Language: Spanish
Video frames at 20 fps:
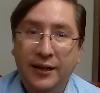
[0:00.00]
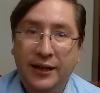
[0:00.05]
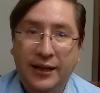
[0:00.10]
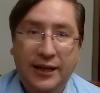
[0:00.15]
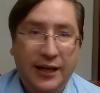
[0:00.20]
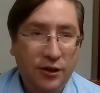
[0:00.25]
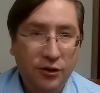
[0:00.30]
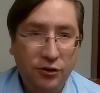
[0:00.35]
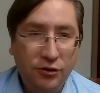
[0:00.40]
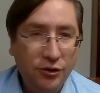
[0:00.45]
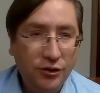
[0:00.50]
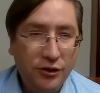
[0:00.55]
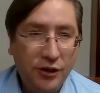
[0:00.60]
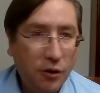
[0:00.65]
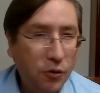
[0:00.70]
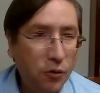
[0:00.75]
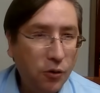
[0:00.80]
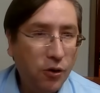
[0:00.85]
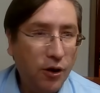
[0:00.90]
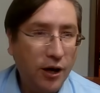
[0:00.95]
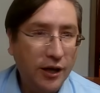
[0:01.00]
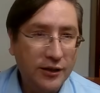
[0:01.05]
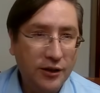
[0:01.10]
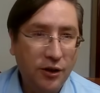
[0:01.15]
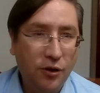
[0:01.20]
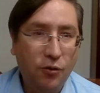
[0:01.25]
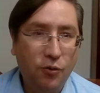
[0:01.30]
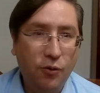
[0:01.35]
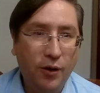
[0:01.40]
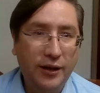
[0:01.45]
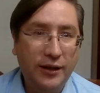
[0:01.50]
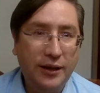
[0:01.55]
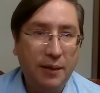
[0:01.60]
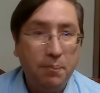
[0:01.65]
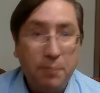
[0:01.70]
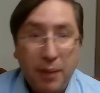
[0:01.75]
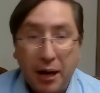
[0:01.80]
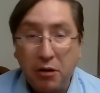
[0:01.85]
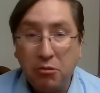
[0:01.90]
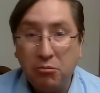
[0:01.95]
y que yo estoy seguro que se dio
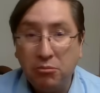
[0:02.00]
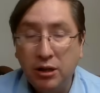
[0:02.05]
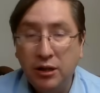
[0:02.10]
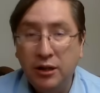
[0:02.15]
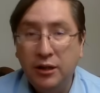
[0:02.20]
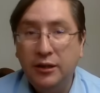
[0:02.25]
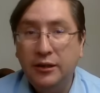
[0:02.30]
cuenta, pero